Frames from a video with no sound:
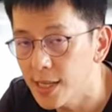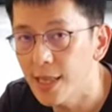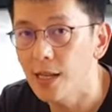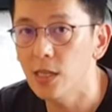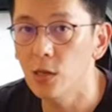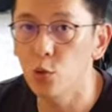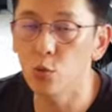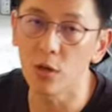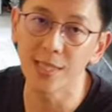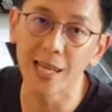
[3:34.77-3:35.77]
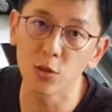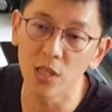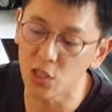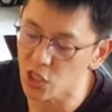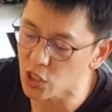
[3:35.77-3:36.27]
这台车如果拆装的
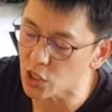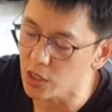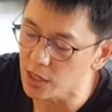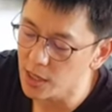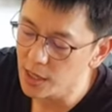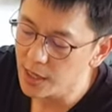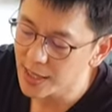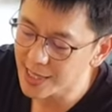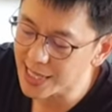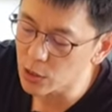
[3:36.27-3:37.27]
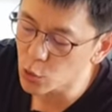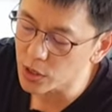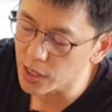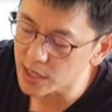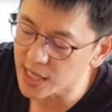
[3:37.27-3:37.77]
技师呢，它上座
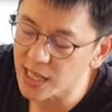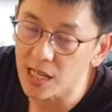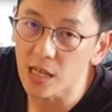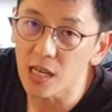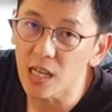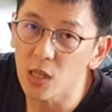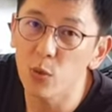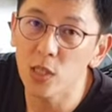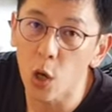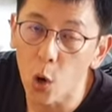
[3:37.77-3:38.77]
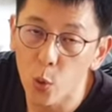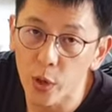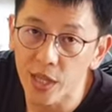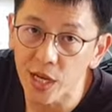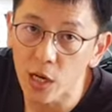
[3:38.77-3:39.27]
的这个因为是欧
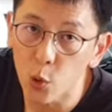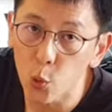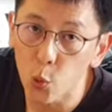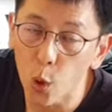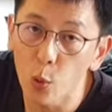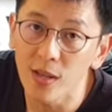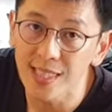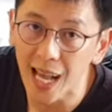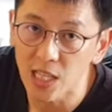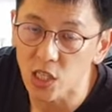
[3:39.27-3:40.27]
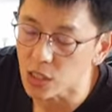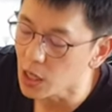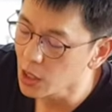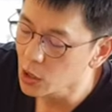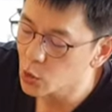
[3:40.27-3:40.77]
规的螺纹材质，
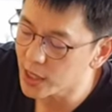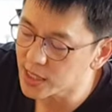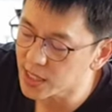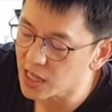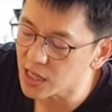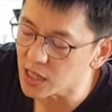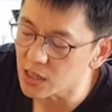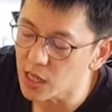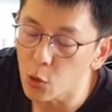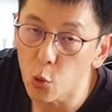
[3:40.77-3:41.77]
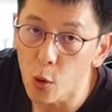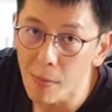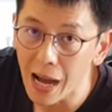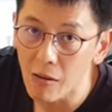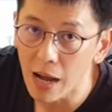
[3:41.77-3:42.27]
所以这个的螺
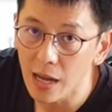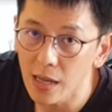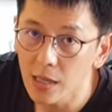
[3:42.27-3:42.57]
帽啊